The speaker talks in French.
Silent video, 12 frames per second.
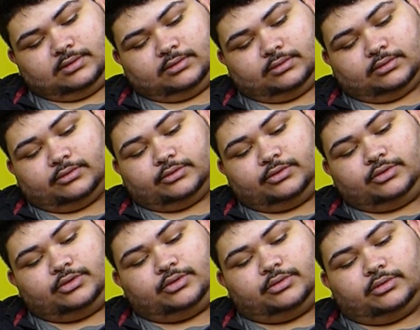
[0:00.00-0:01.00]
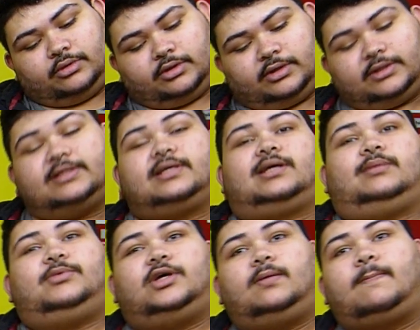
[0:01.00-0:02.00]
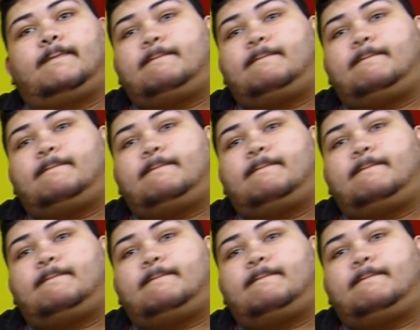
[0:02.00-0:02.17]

de thunes. Très bien.